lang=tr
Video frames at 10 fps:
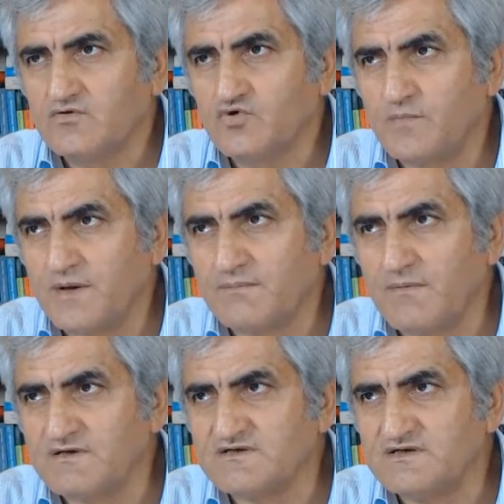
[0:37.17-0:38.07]
köpek
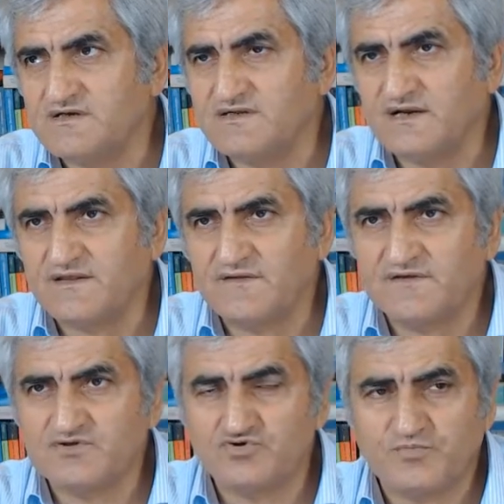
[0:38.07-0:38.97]
memesi,
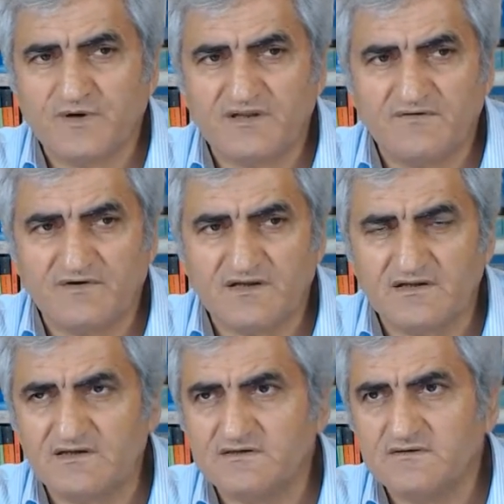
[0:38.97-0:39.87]
hidratentis suprativa
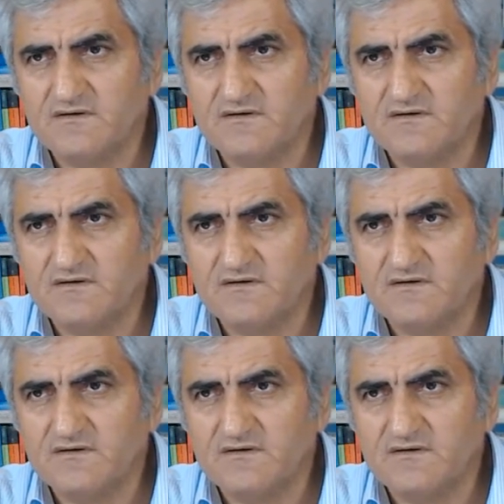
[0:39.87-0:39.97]
dediniz.